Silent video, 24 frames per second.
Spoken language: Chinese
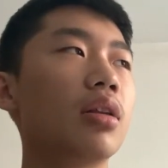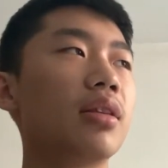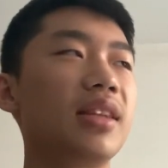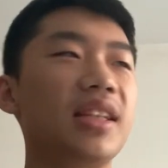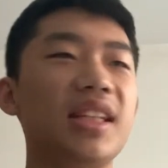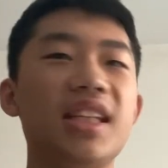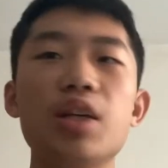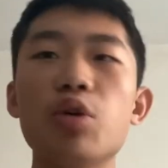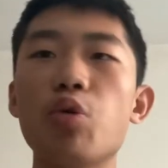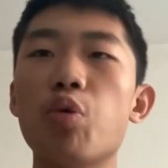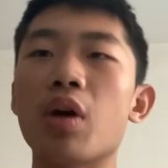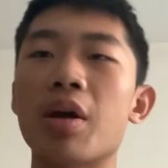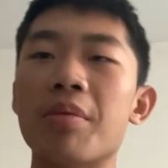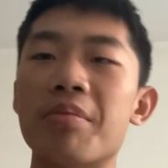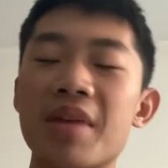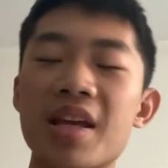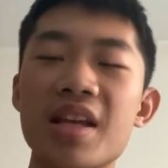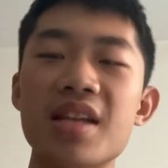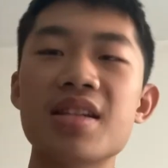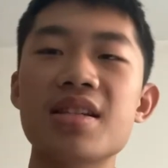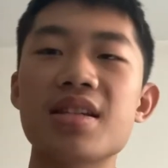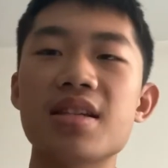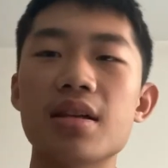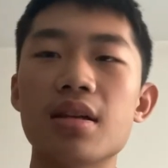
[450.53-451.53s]
诋毁
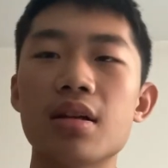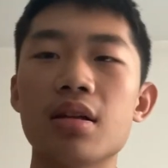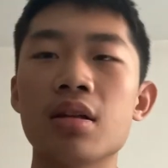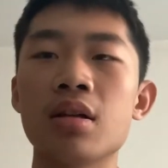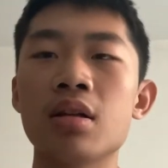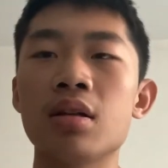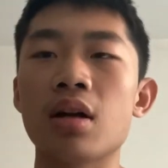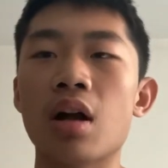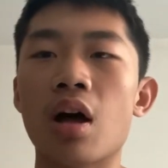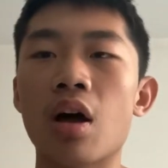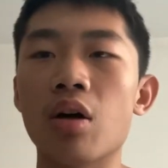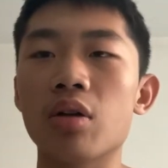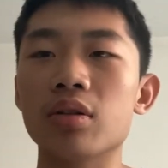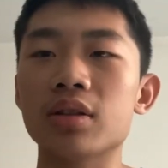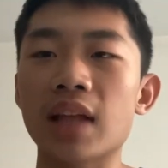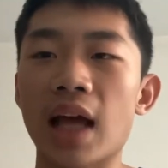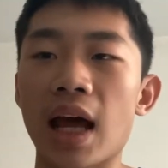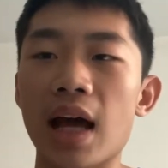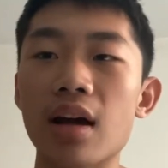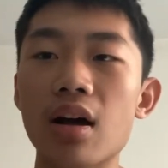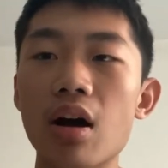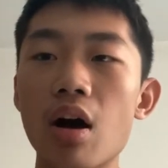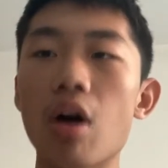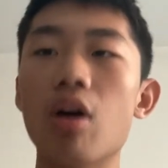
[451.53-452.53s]
明星，然后
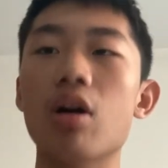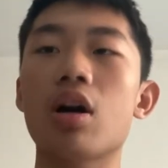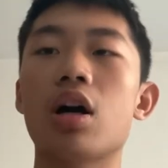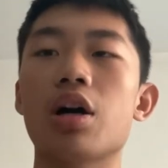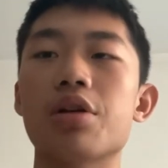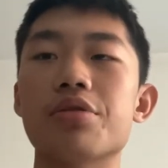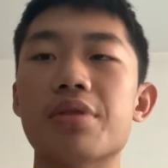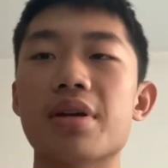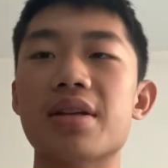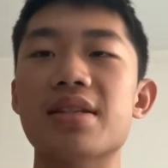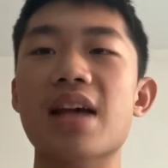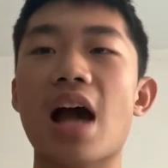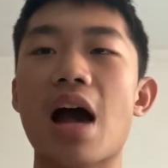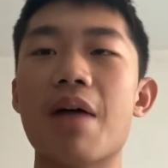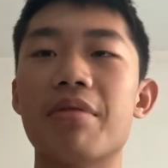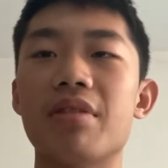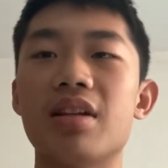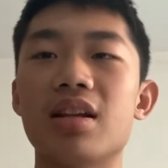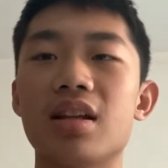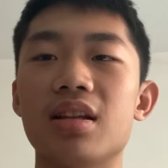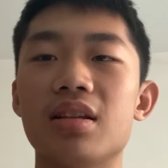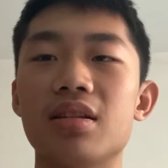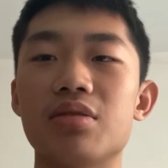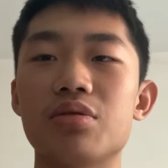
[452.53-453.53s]
抬高科学家
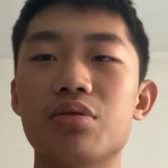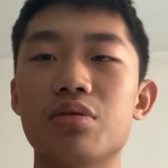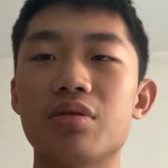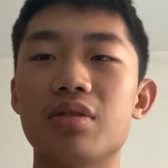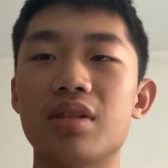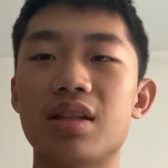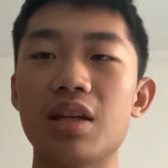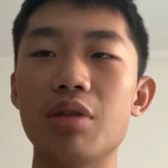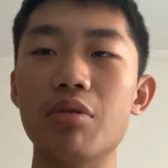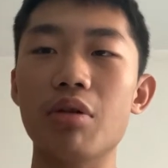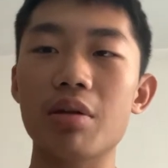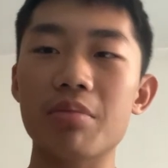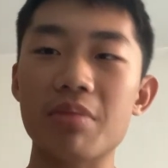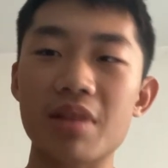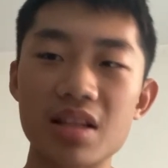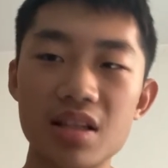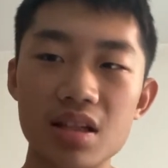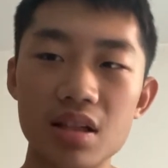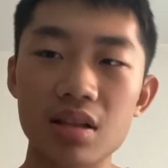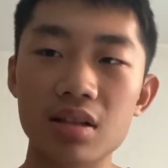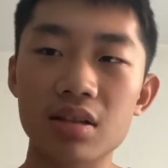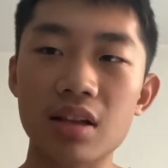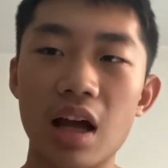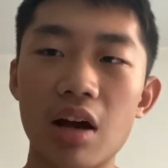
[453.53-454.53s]
们，就是诋毁明
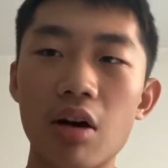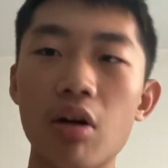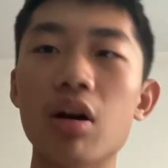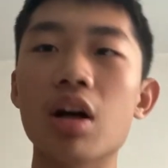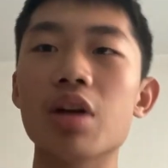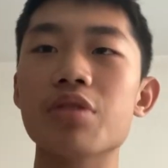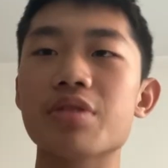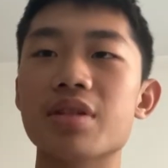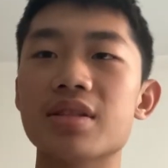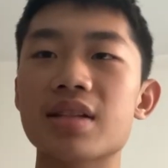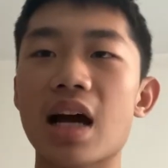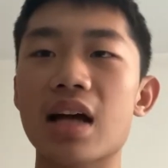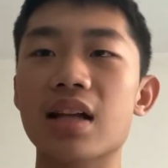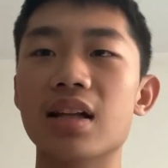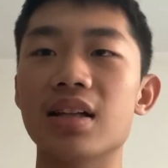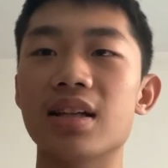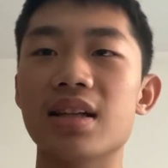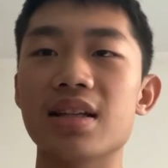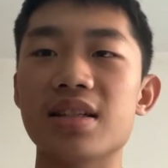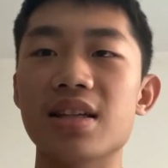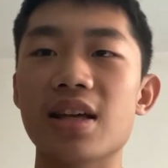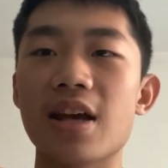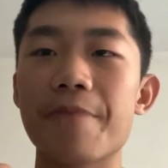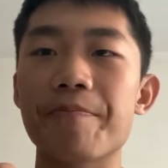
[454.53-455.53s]
星抬高科学家的
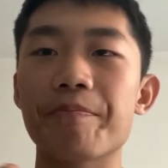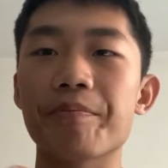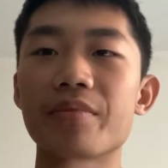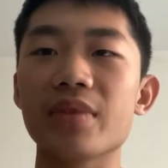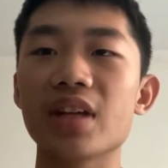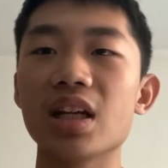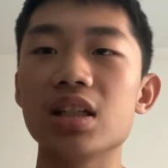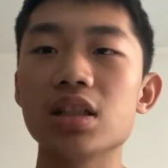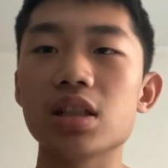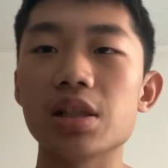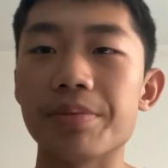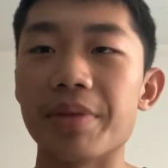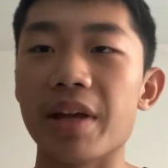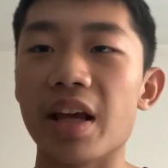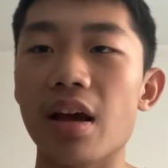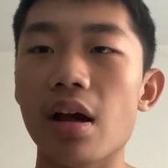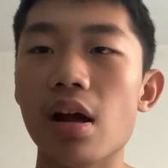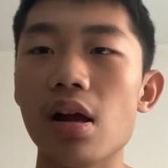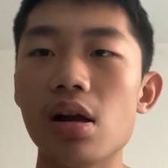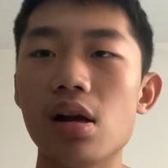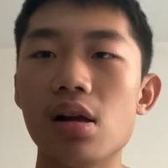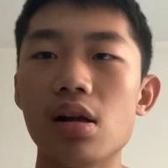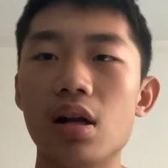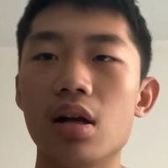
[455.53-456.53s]
那些视频
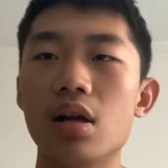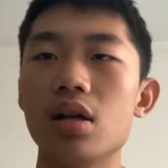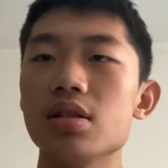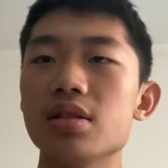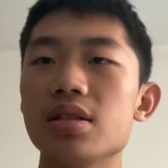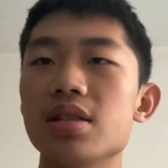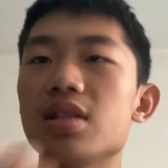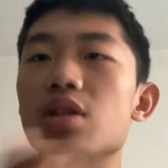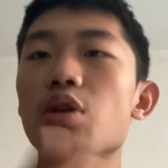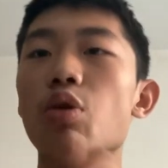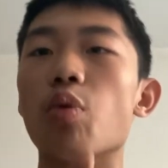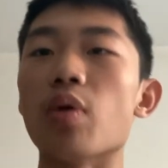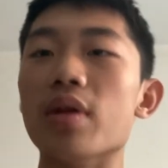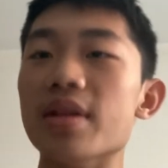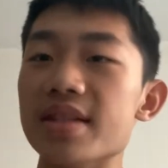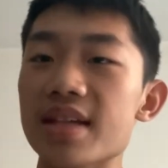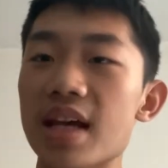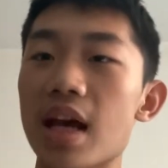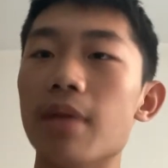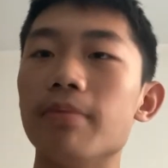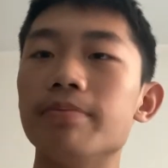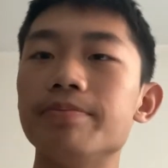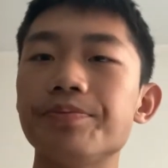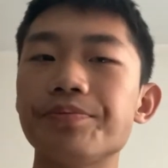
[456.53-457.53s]
进行混
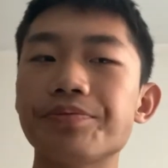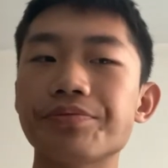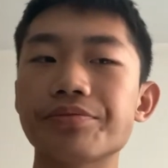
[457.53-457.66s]
剪，